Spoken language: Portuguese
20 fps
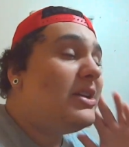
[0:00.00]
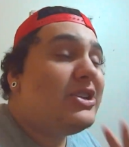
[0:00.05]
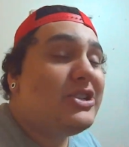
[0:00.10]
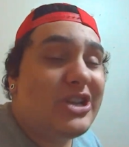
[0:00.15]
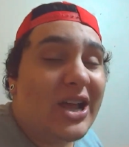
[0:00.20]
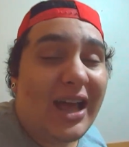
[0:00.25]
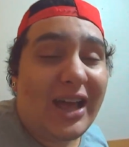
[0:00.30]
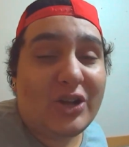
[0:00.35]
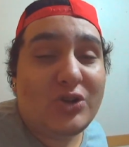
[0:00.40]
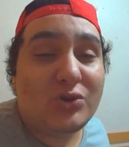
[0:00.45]

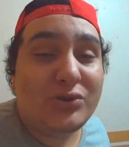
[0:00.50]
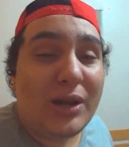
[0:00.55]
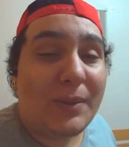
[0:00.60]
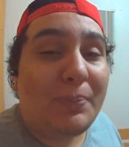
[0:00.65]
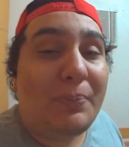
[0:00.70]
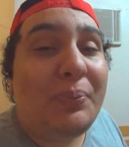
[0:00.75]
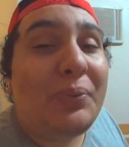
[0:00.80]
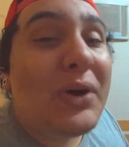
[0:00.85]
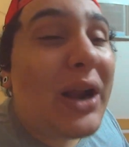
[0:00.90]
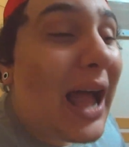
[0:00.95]
já ajuda
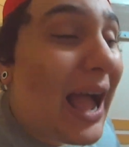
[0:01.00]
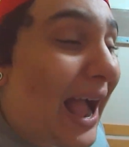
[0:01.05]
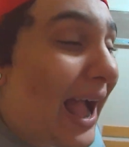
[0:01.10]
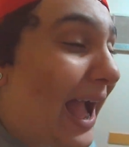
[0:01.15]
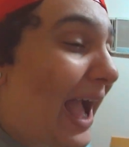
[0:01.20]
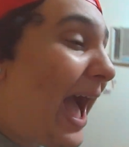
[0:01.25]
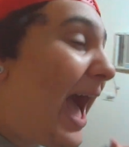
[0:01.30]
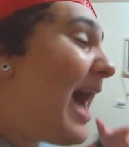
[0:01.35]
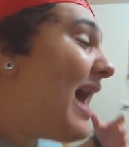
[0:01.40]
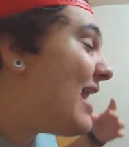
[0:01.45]
pra
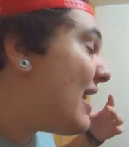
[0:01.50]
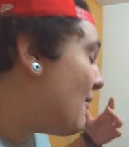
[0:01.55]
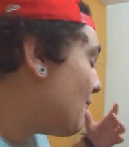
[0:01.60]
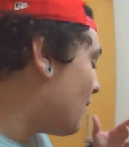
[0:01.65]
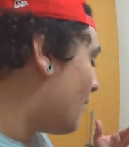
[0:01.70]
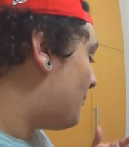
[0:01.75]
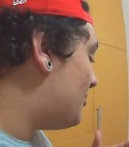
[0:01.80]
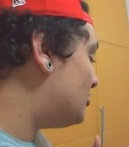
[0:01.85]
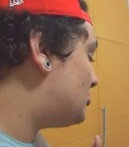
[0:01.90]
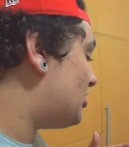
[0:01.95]

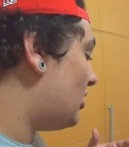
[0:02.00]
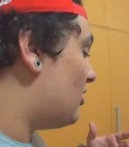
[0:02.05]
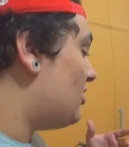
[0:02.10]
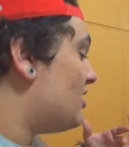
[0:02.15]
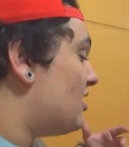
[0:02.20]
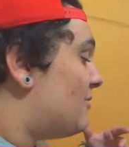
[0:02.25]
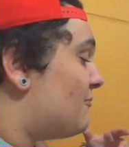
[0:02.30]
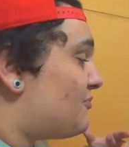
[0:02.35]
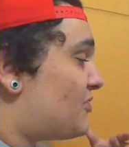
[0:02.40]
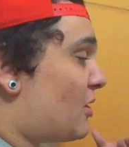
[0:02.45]
caramba, pessoal.